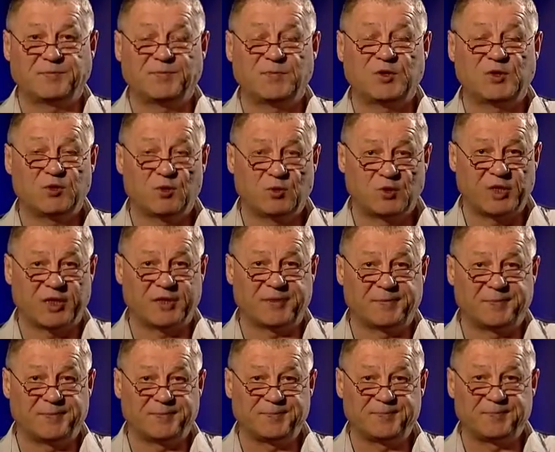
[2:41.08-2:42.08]
Сюжет.
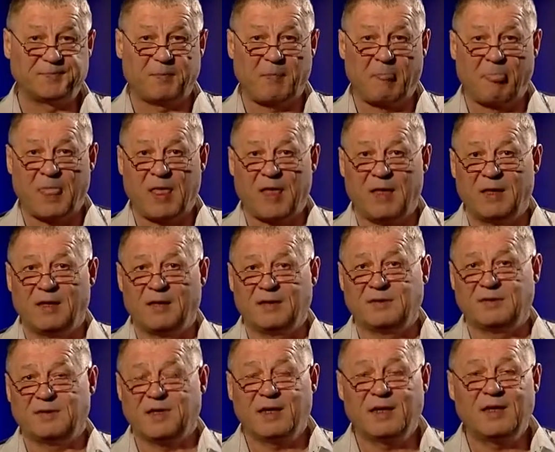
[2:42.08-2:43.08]

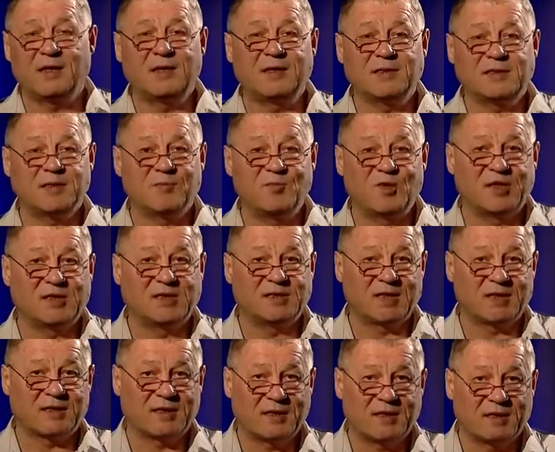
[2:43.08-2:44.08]
Середина
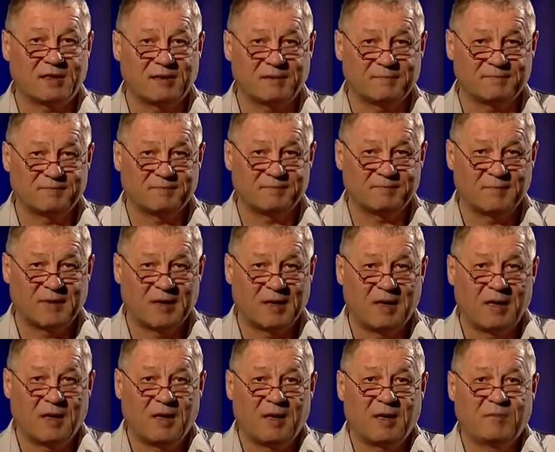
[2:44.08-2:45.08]
70-х.
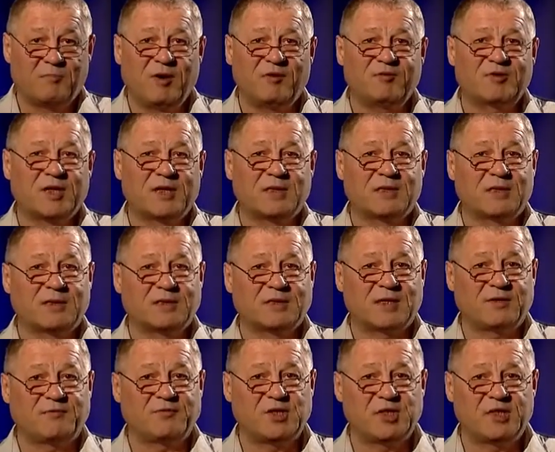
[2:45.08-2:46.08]
Бывшая
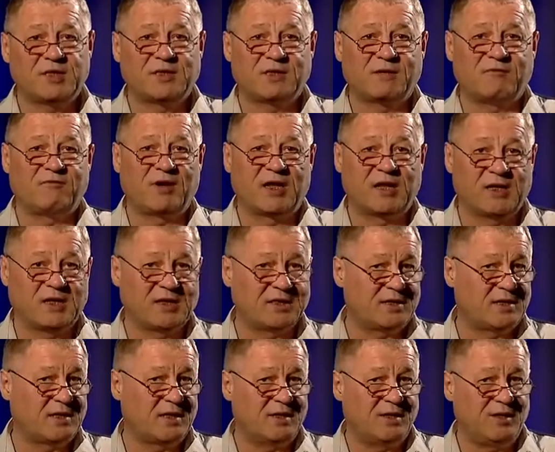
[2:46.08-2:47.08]
танцовщица
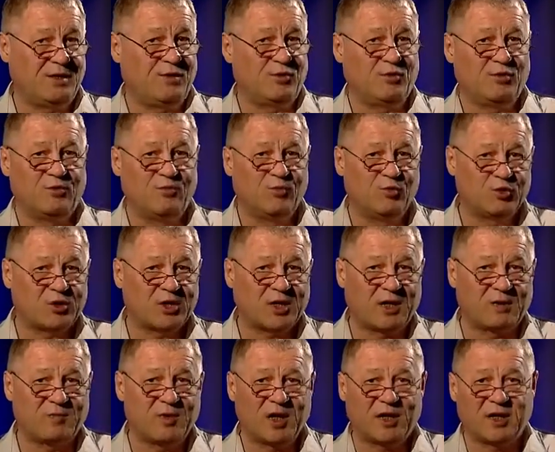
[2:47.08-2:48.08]
Ванесса и ее муж,
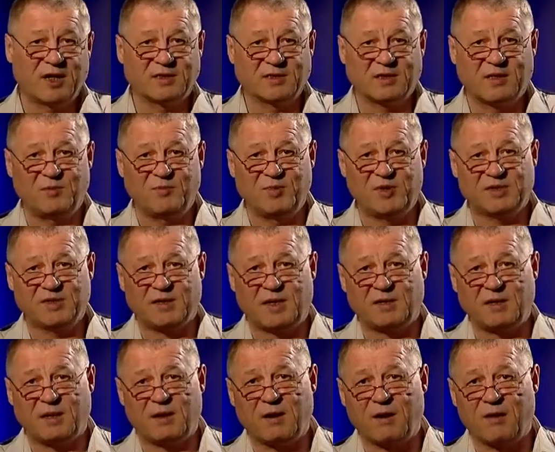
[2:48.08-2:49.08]
американский
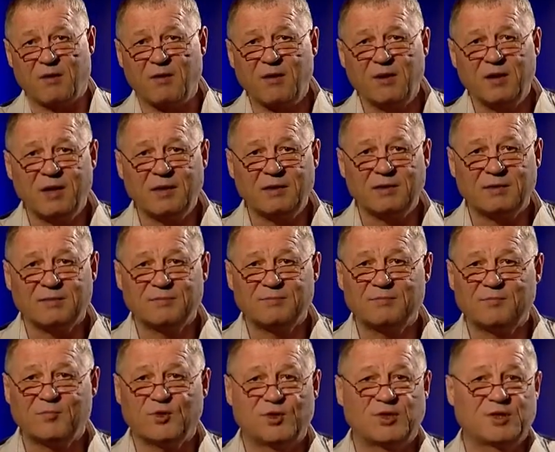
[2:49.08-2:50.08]
писатель Рональд,
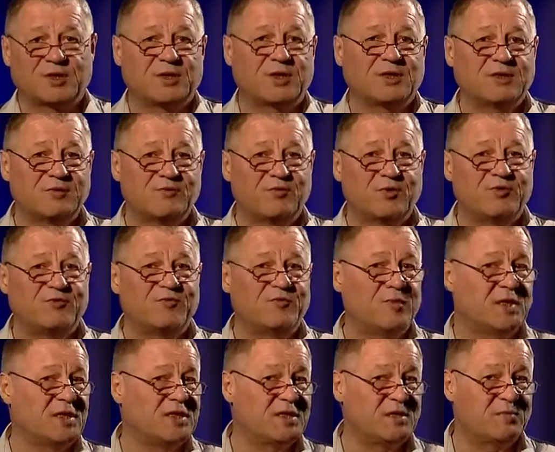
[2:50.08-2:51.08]
путешествуют
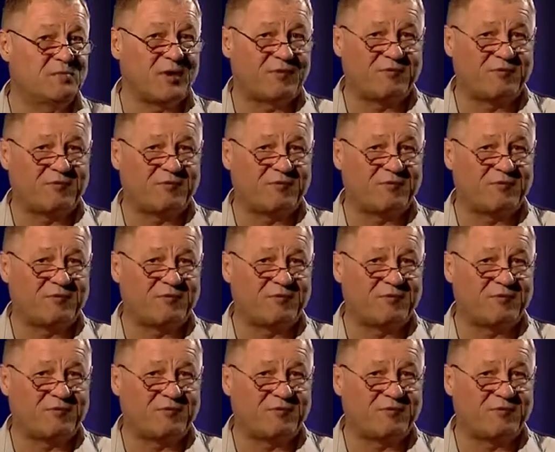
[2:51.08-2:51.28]
вместе по